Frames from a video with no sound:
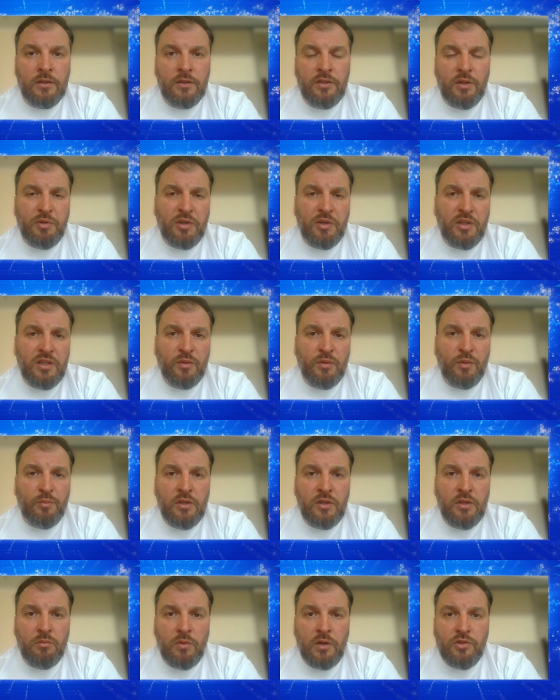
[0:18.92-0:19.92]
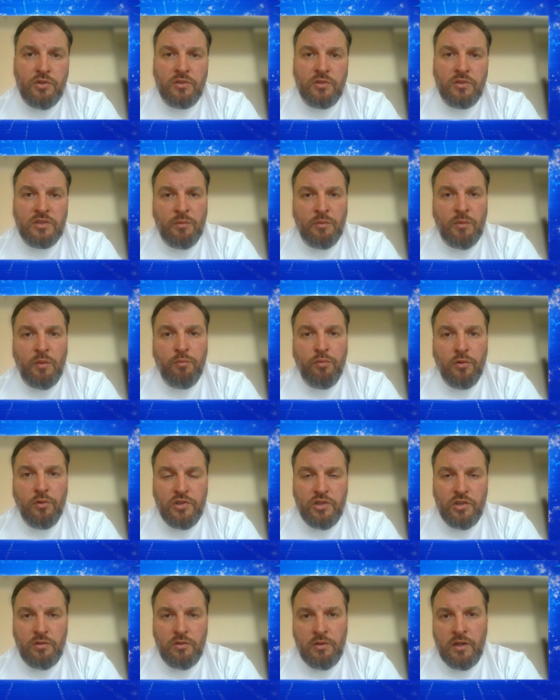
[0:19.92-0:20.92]
Необходимо понимать, что сама
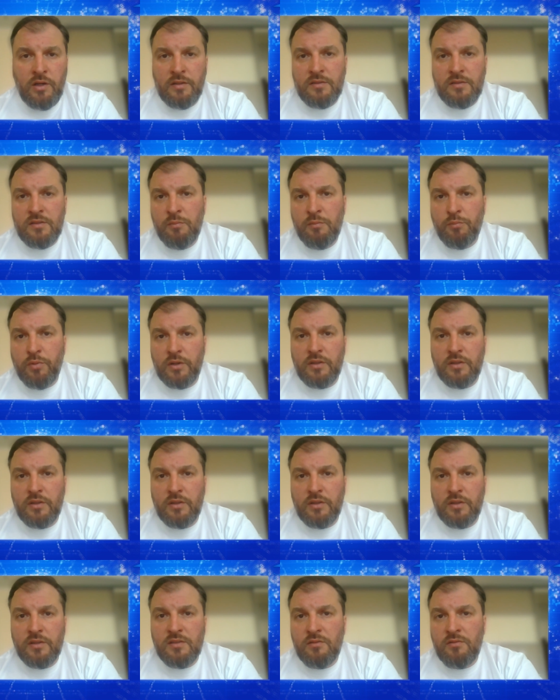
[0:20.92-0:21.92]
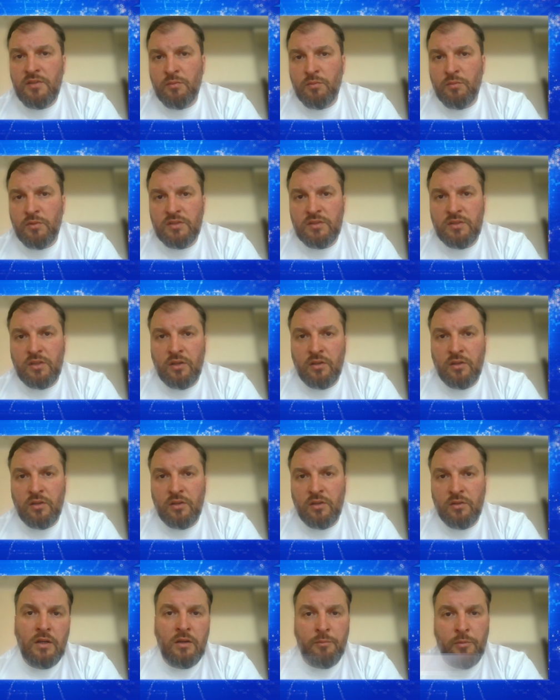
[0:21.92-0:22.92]
Польша является импортозависимой
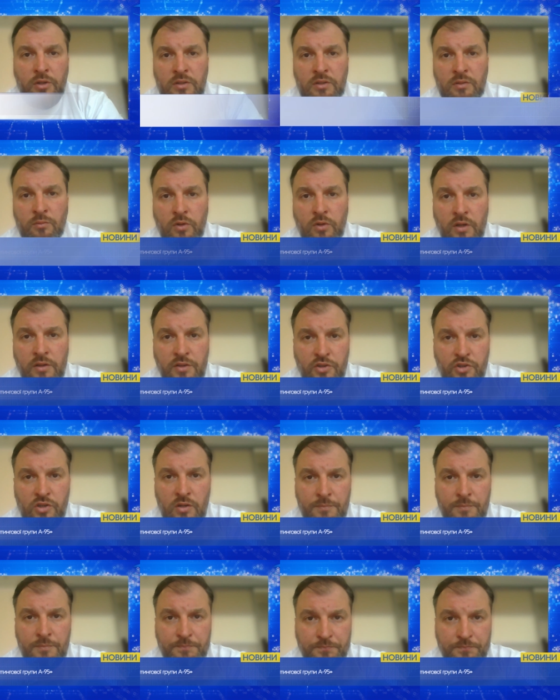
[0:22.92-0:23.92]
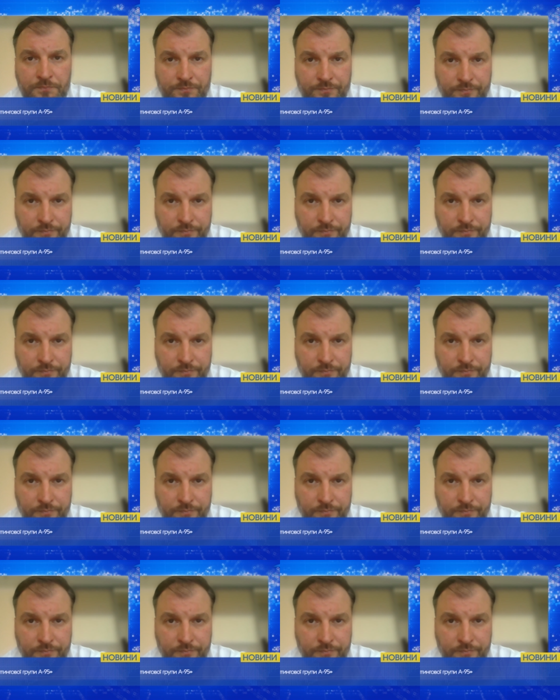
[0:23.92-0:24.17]
страной, поэтому, конечно,